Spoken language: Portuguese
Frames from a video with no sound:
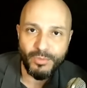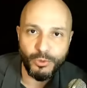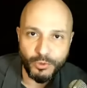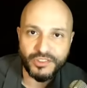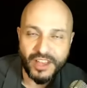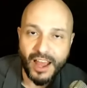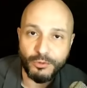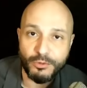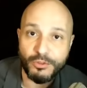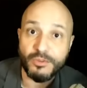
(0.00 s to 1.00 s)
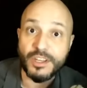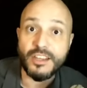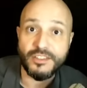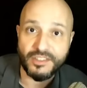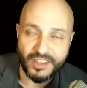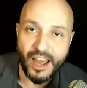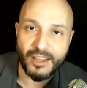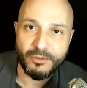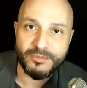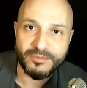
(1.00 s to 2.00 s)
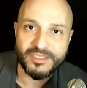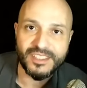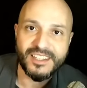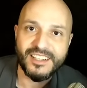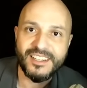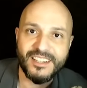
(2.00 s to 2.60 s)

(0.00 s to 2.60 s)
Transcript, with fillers: do estado, de um grande estado, né?